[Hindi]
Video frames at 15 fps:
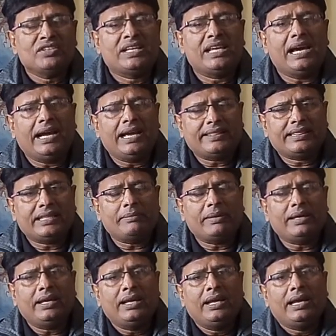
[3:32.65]
क्या ऐसे
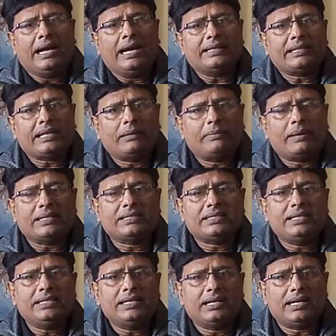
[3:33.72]
में हैदराबाद
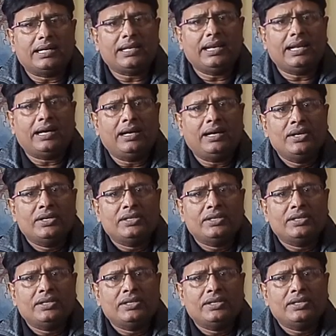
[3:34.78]
की यह घटना